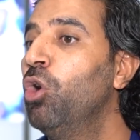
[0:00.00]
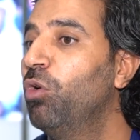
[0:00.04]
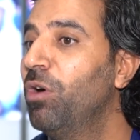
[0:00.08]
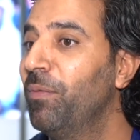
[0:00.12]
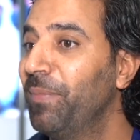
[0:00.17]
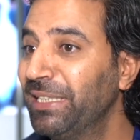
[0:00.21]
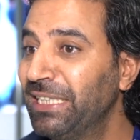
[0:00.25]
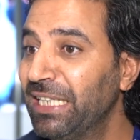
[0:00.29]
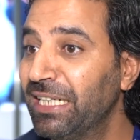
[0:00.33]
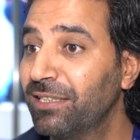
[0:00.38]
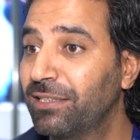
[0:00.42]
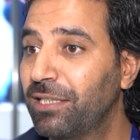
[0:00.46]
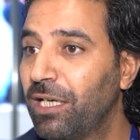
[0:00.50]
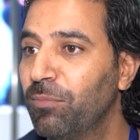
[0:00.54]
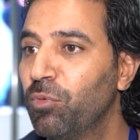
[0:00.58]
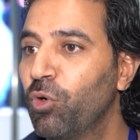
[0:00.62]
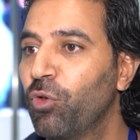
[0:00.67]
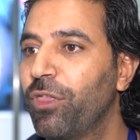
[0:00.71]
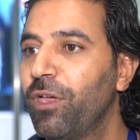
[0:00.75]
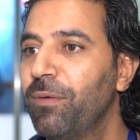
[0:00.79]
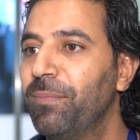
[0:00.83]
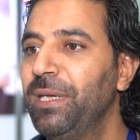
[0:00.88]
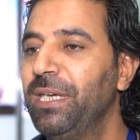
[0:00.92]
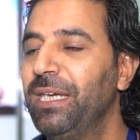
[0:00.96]
ومدينة
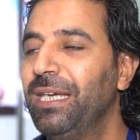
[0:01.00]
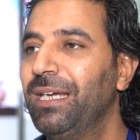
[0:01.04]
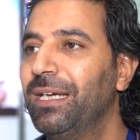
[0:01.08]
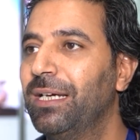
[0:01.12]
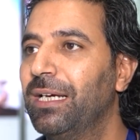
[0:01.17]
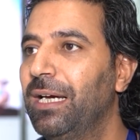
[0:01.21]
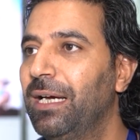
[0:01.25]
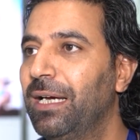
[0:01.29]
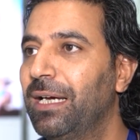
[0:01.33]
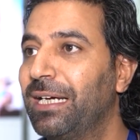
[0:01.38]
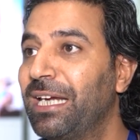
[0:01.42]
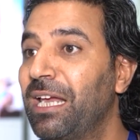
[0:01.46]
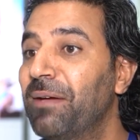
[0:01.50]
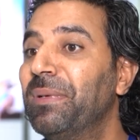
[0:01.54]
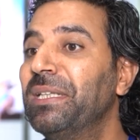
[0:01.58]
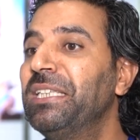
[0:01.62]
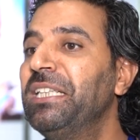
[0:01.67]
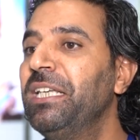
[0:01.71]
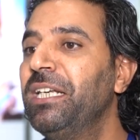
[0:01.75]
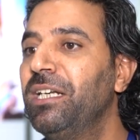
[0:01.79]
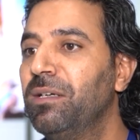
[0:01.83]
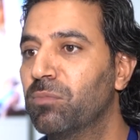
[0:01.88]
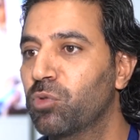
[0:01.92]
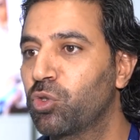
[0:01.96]
أبو ظبي
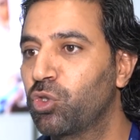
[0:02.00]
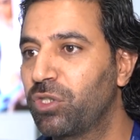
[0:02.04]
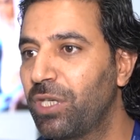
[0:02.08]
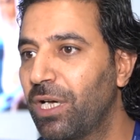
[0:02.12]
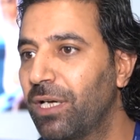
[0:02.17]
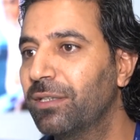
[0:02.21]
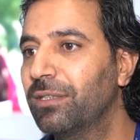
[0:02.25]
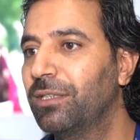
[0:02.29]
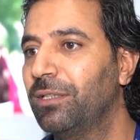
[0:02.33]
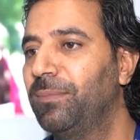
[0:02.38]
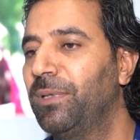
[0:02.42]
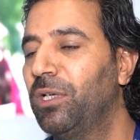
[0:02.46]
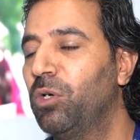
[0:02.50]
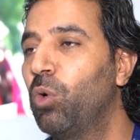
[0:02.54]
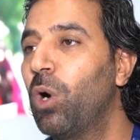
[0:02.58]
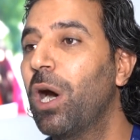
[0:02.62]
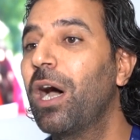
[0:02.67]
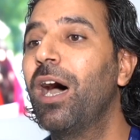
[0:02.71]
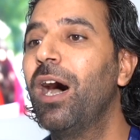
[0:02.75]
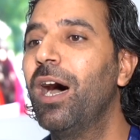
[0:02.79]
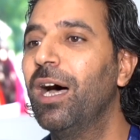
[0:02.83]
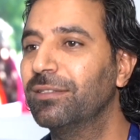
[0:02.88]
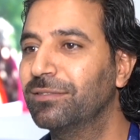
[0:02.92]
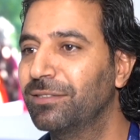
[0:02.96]
كمدينة مستقطبة
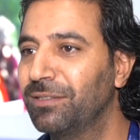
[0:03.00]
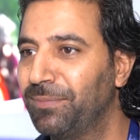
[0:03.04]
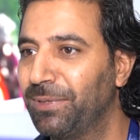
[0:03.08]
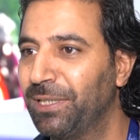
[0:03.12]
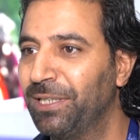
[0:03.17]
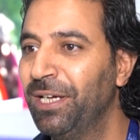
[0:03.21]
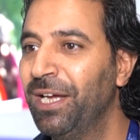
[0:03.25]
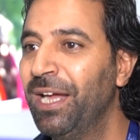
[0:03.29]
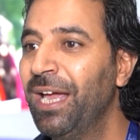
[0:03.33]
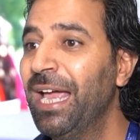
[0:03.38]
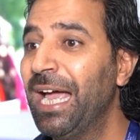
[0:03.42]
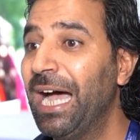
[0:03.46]
وقاطبة